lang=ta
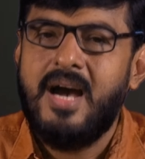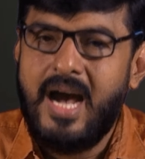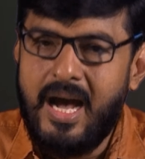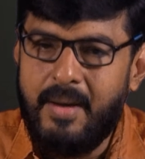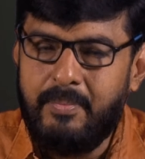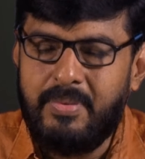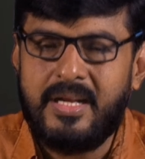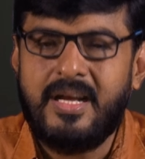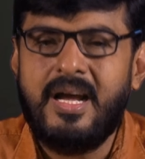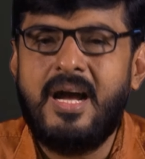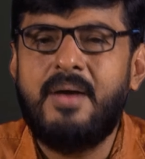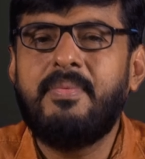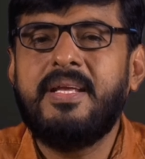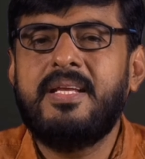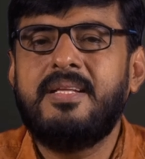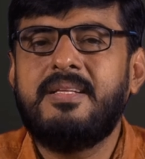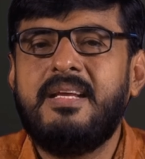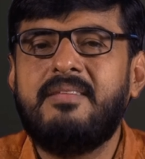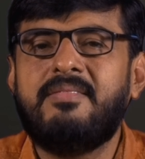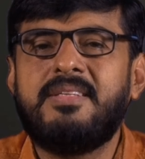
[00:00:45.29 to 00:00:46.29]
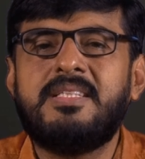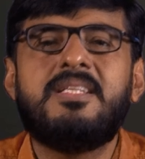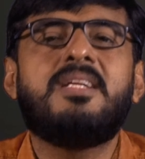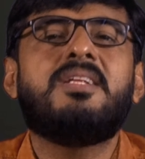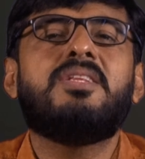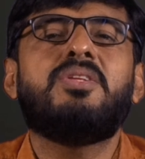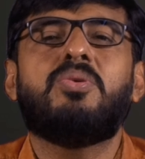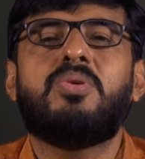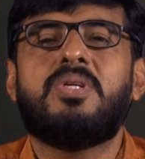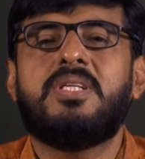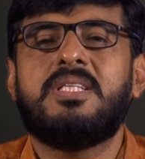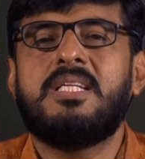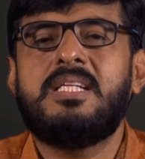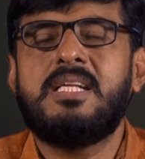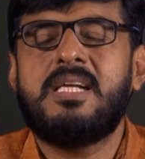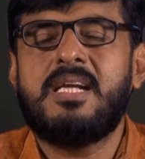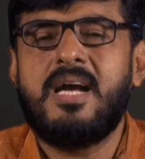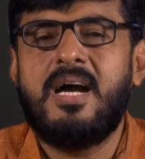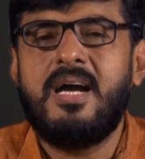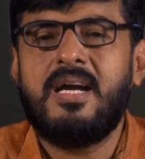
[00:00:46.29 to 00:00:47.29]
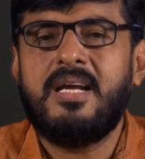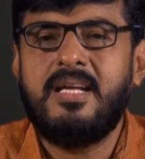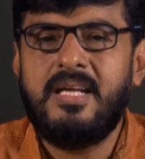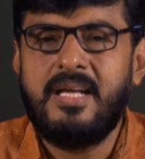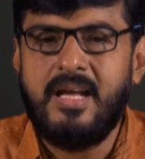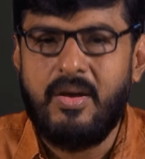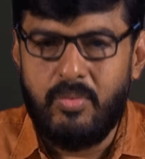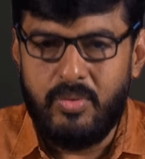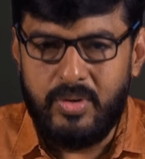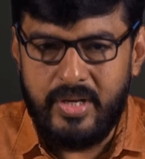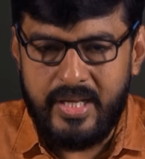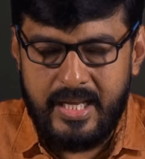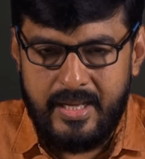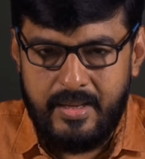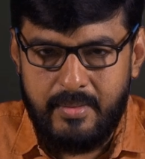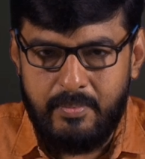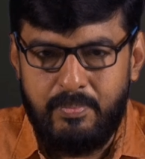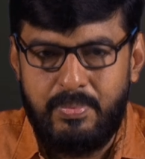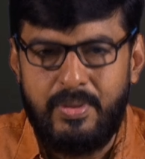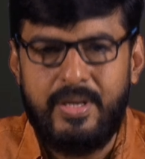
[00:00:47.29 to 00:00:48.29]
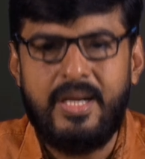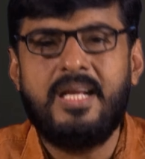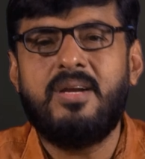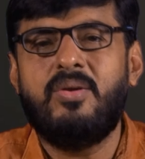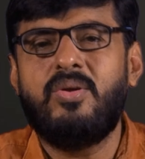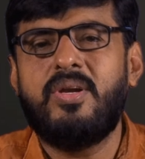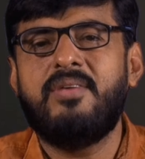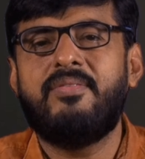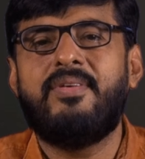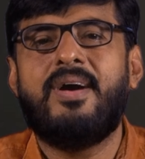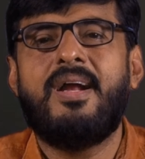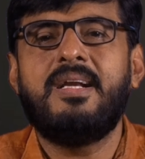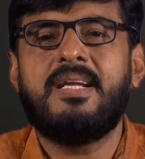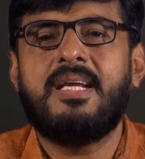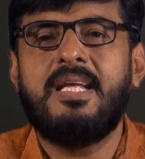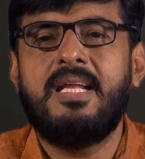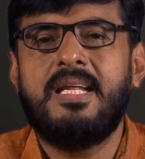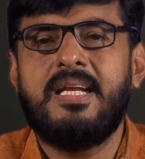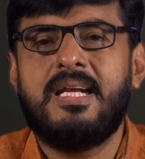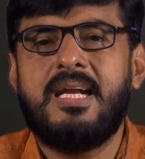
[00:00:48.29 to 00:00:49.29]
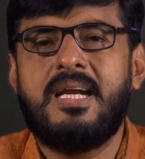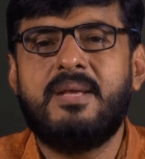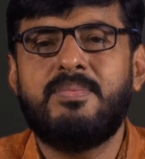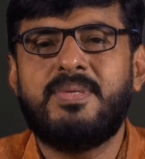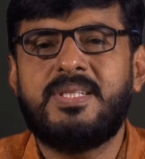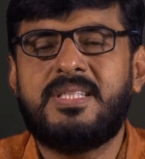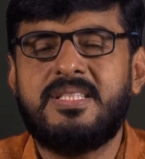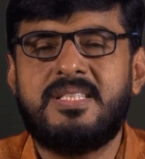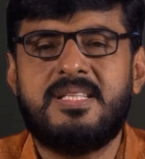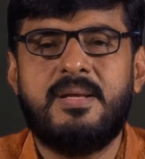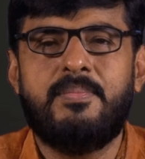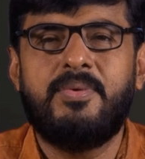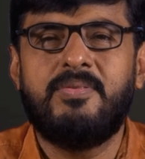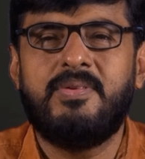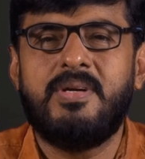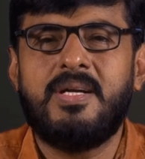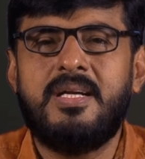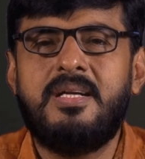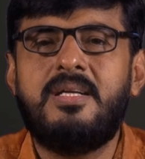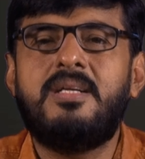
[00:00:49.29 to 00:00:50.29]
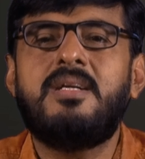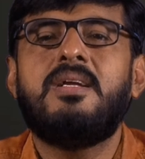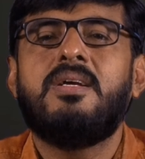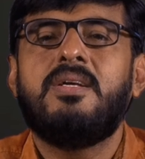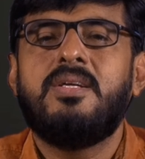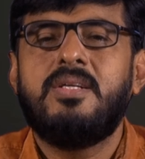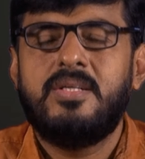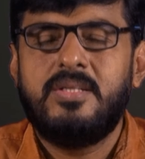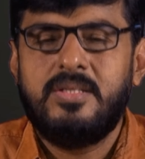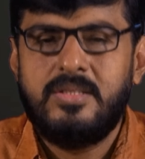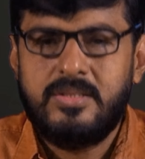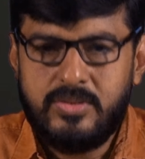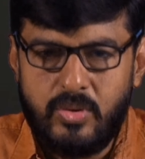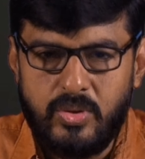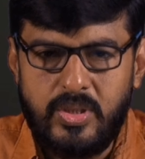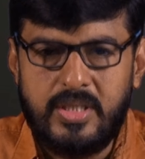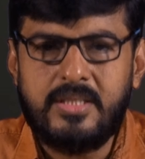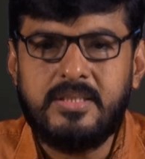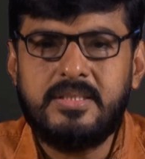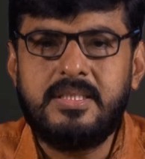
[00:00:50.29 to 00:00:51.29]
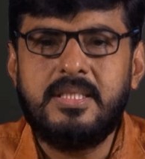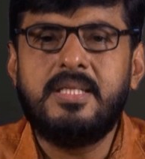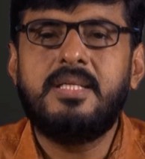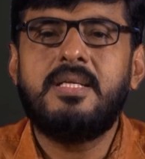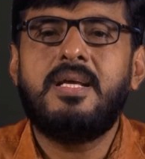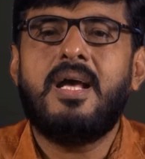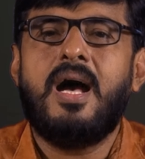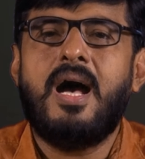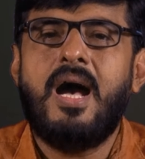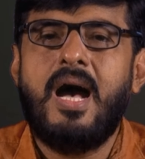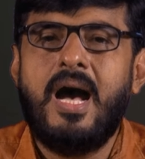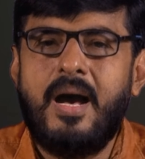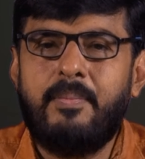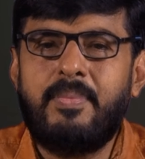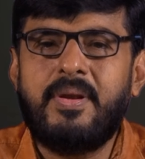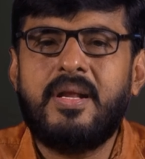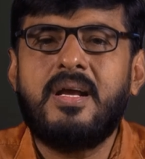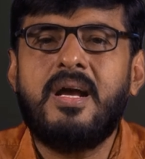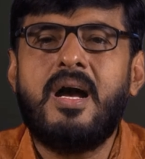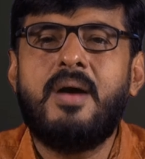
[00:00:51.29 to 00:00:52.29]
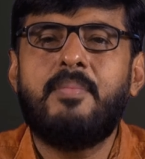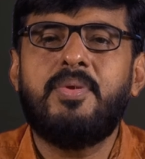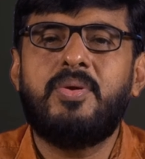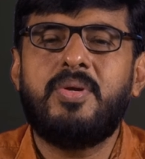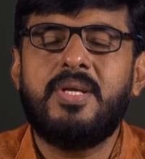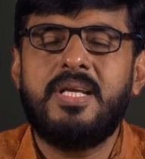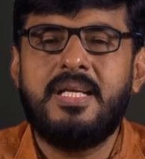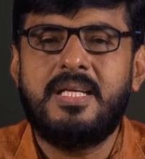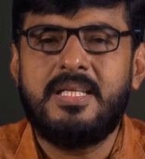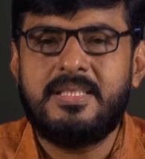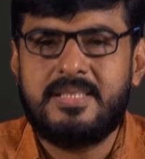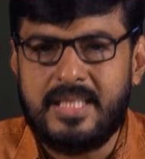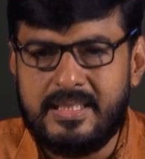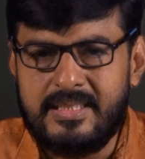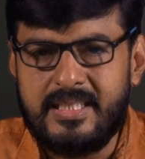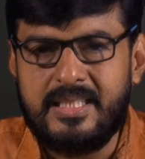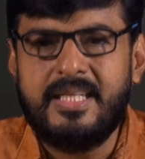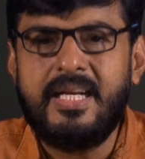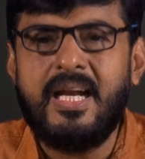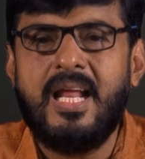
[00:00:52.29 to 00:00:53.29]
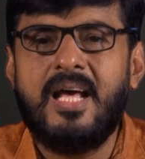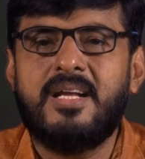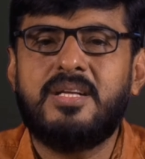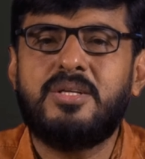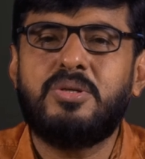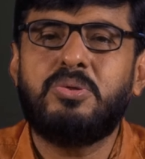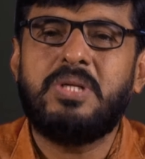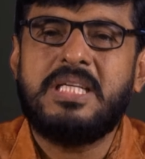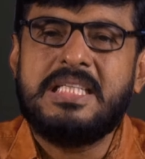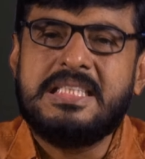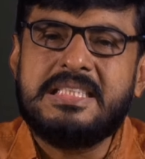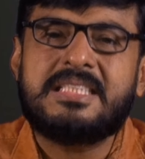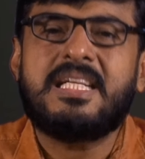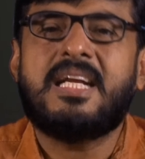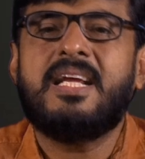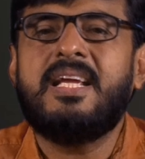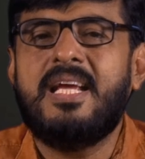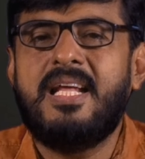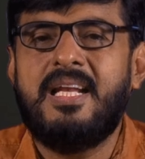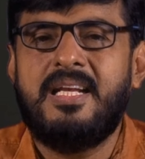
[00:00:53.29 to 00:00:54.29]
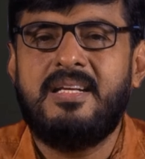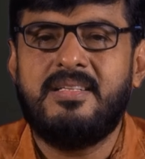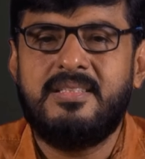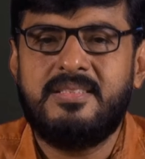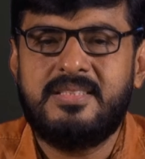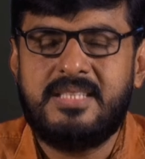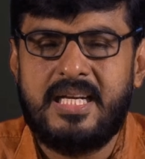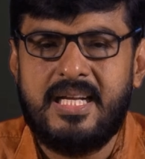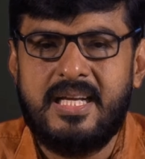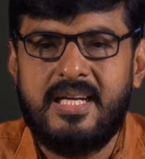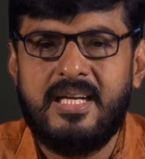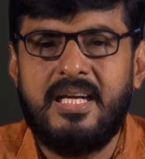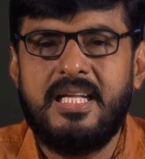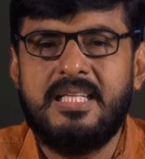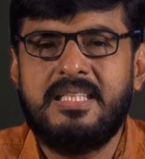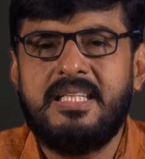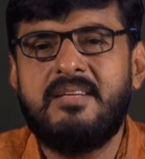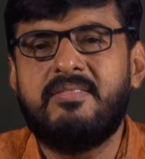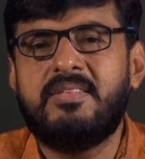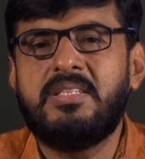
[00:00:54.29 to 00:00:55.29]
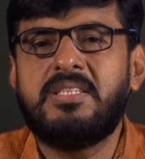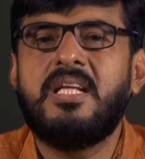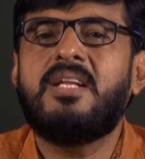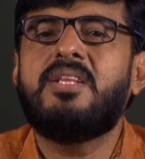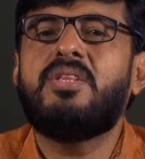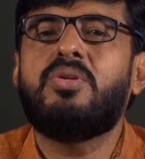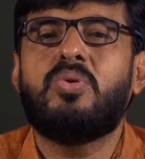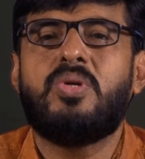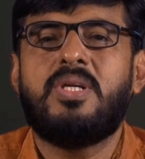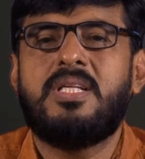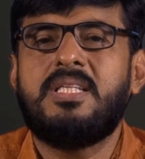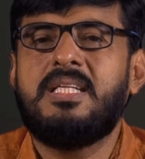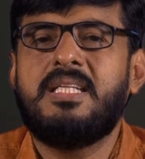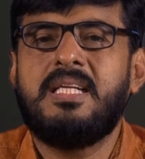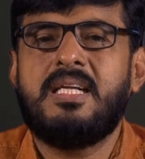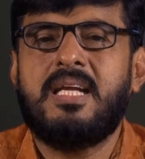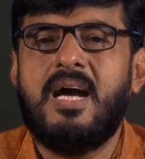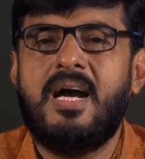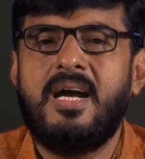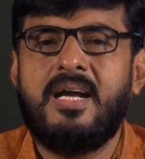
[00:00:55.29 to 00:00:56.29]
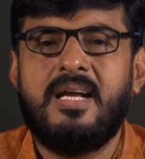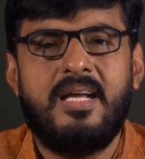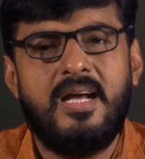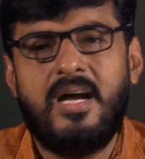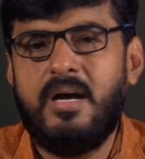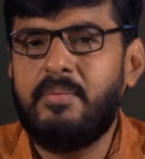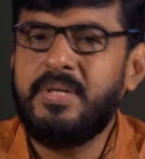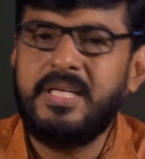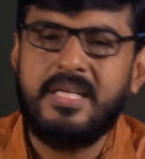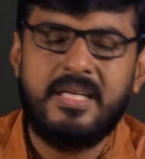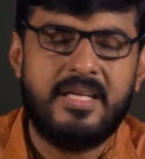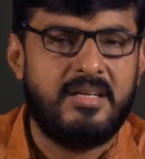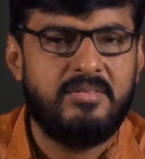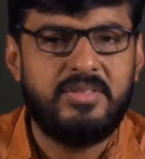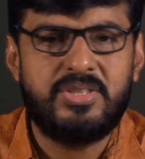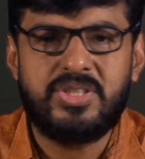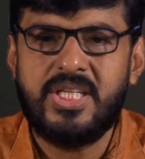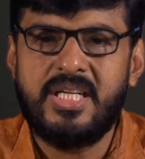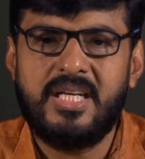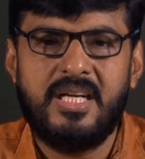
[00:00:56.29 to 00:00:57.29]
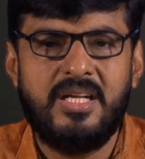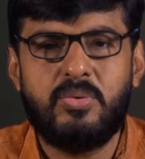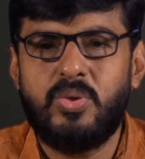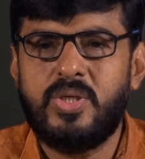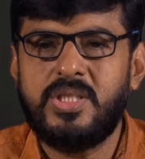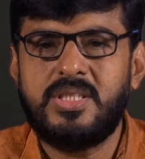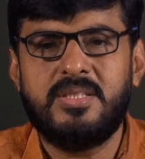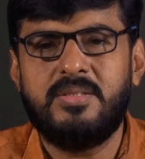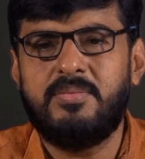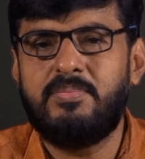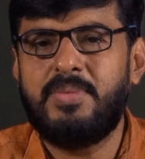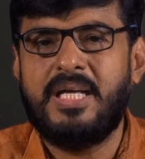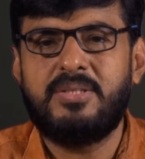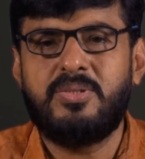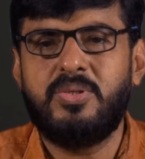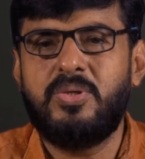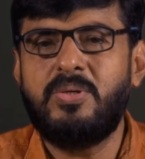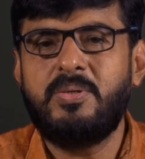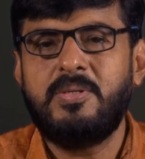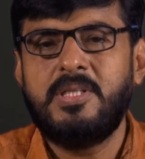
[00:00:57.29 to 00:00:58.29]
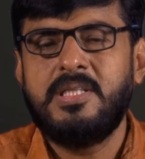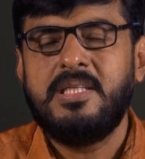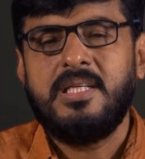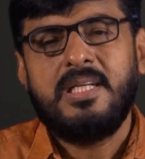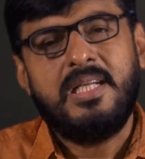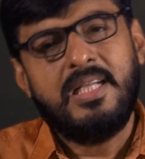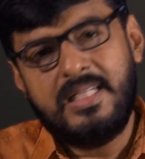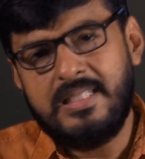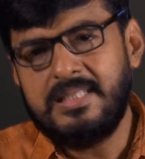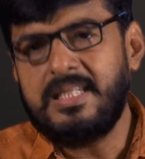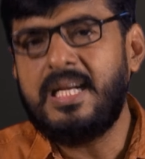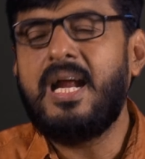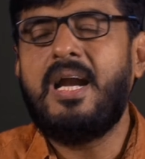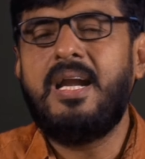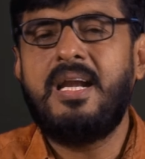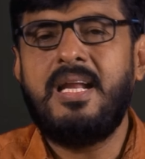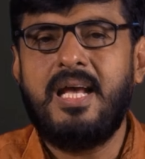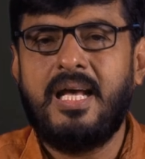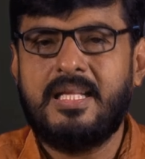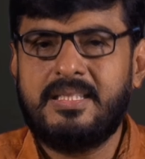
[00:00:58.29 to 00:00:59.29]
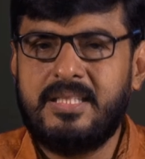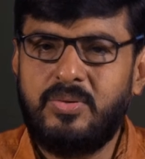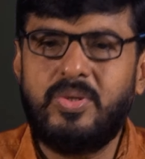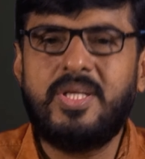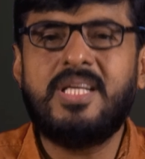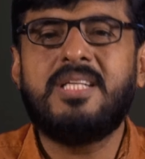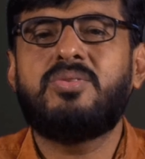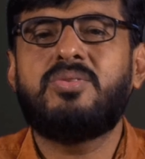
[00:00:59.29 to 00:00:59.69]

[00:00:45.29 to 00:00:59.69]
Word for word: ஆபரகாமை தேவன் தெரிந்து கொண்டதற்காக அவருடைய பிள்ளைகளுடைய வாழ்க்கையிலே நடைபெற்ற சம்பவங்கள் தொடர்ந்து ஆபரகாமினுடைய சந்ததிகளாக இருக்கக்கூடிய இஸ்ரேல் ஜனங்களை தேவன் தெரிந்து கொண்டது எதற்காக அப்படிங்கிற விஷயங்களை குறித்து பார்த்தோம் இந்த நாளில் அதனுடைய